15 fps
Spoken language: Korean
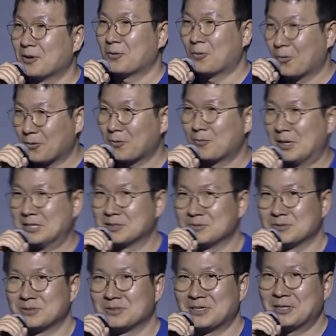꼭
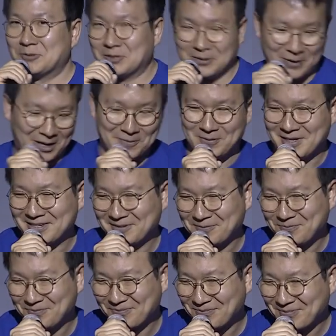말씀을 해주시기 바랍니다.
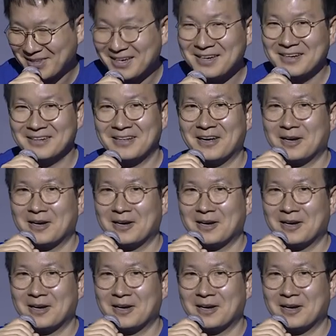네,